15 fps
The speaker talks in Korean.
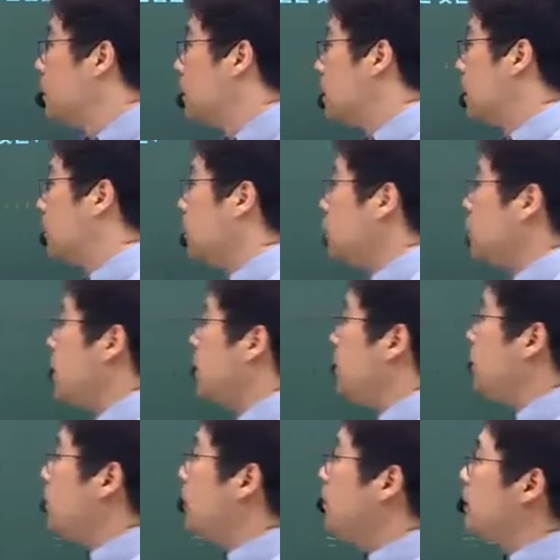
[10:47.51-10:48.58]
자, 토지
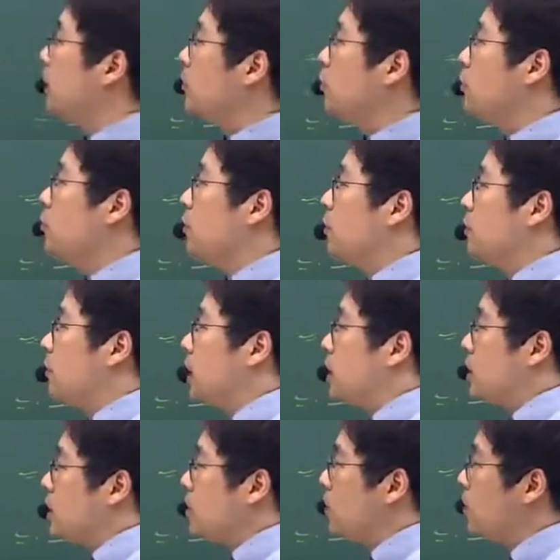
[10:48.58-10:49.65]
이용의 밀도 유형과
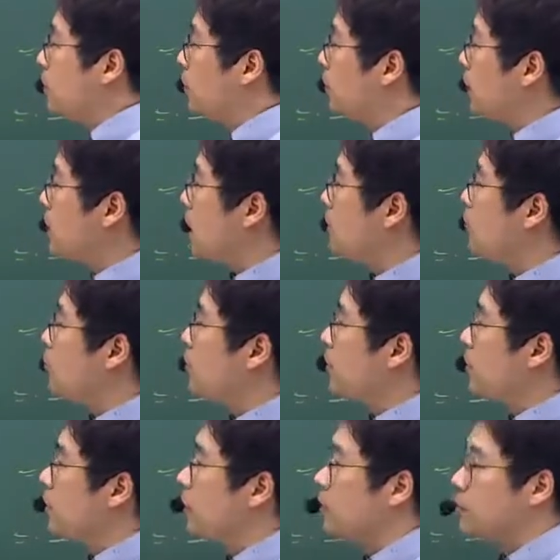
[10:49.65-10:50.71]
측정 지표가 잘못
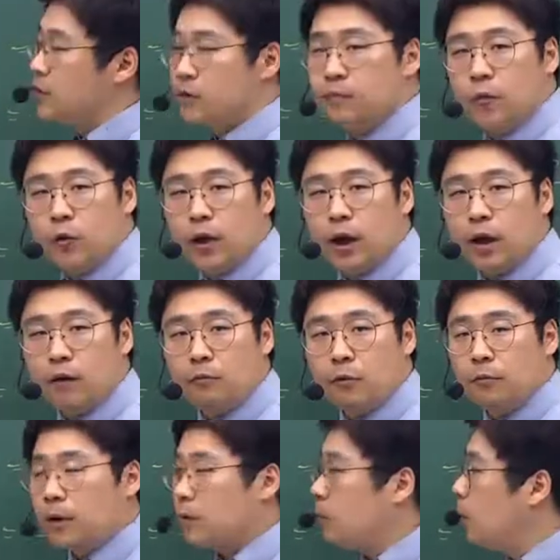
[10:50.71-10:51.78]
연결된 것은 뭐냐라고
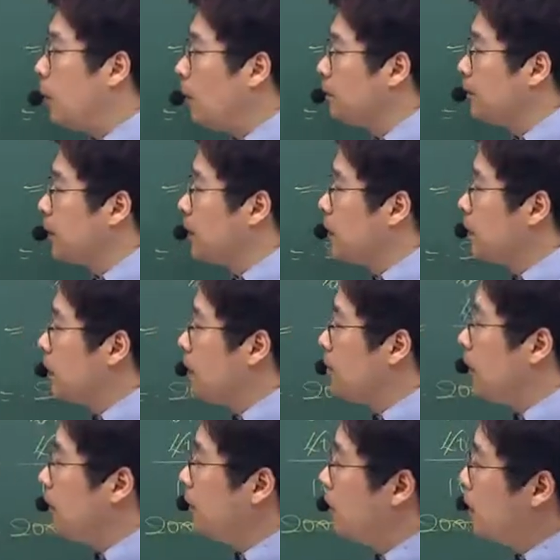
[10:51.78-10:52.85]
물어봤고, 일
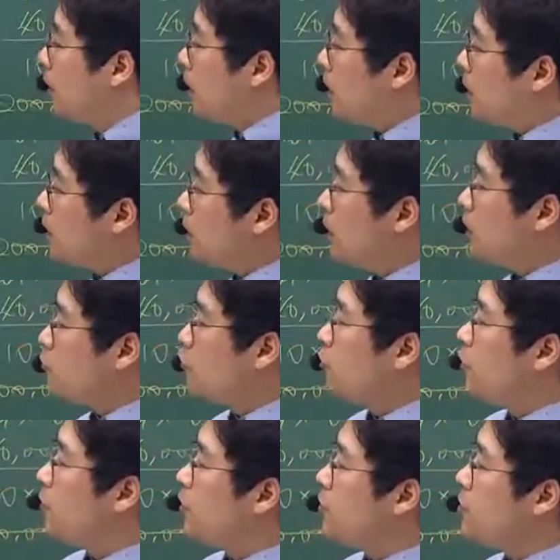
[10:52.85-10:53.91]
번 일 인당
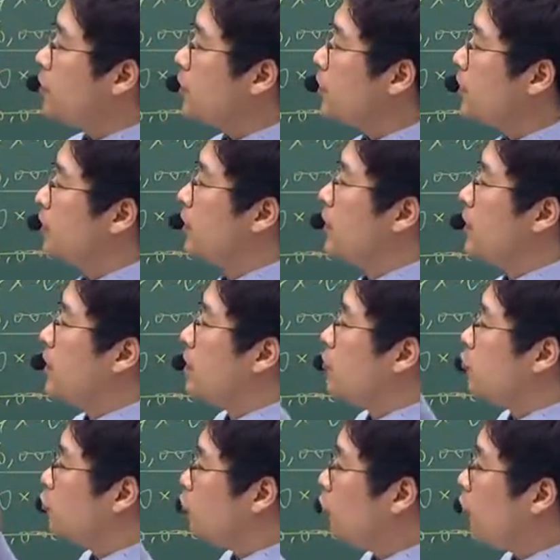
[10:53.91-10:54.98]
주거 면적은
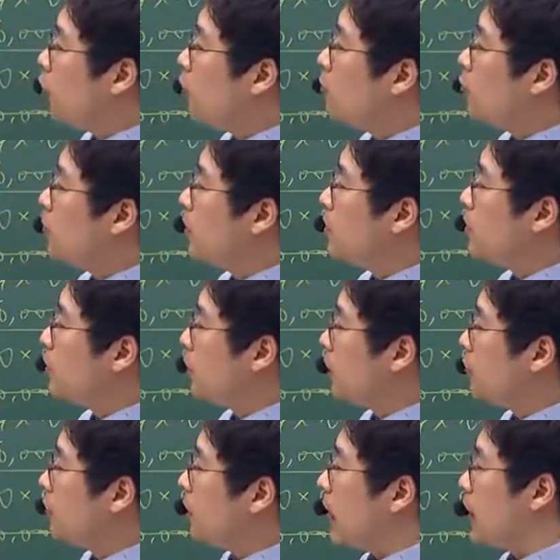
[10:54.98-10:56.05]
주거 건물 면적
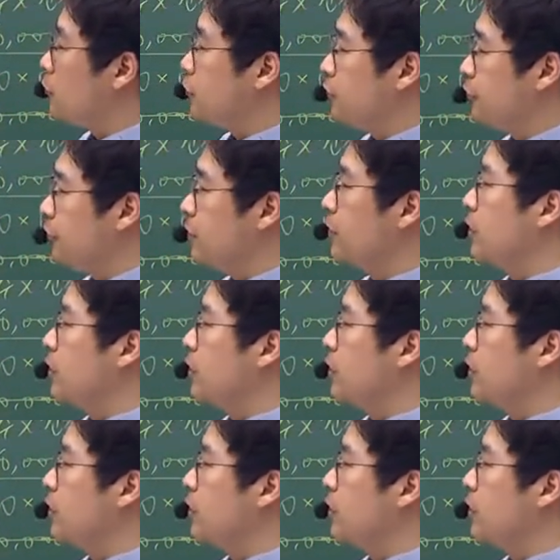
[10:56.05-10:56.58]
나누기 가구수.